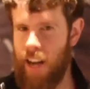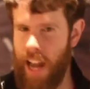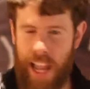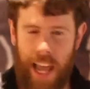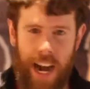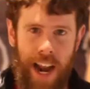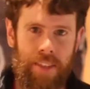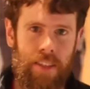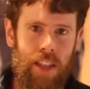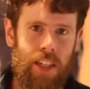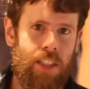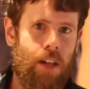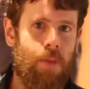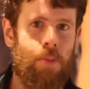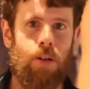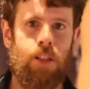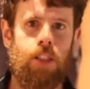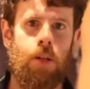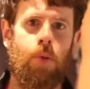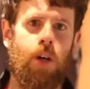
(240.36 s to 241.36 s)
Ryan
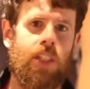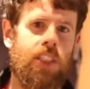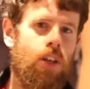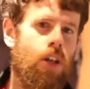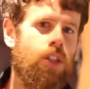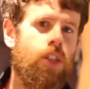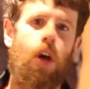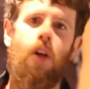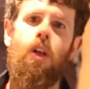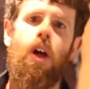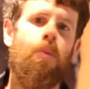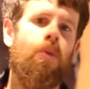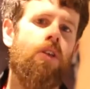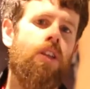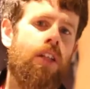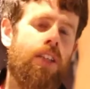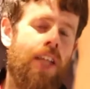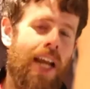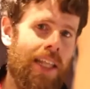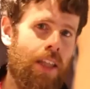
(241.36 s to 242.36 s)
Anderson, por supuesto, todo el
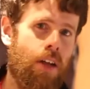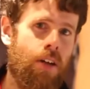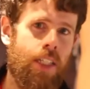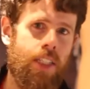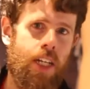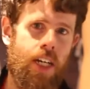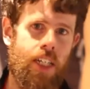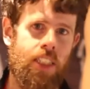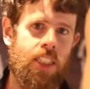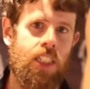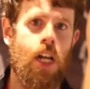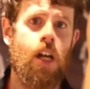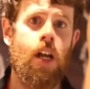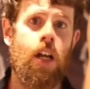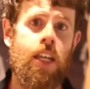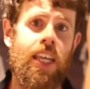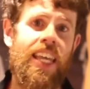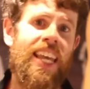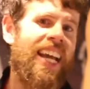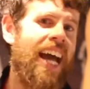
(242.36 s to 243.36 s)
mundo tirando de tres
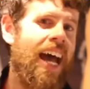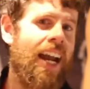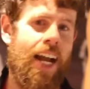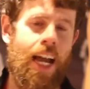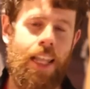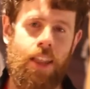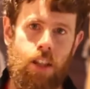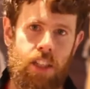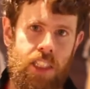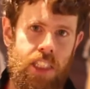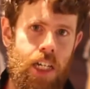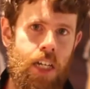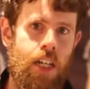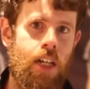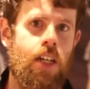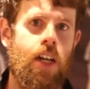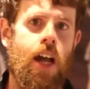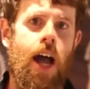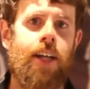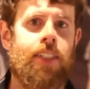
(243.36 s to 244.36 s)
y cargándose
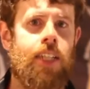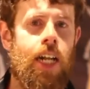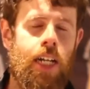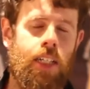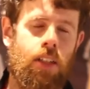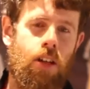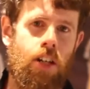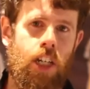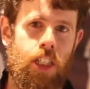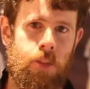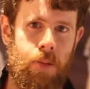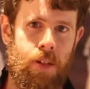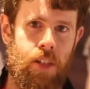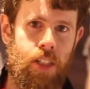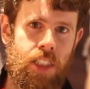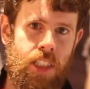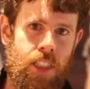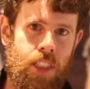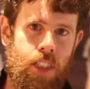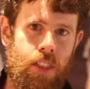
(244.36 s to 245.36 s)
a San Antonio
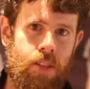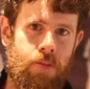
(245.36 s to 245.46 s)
Spurs.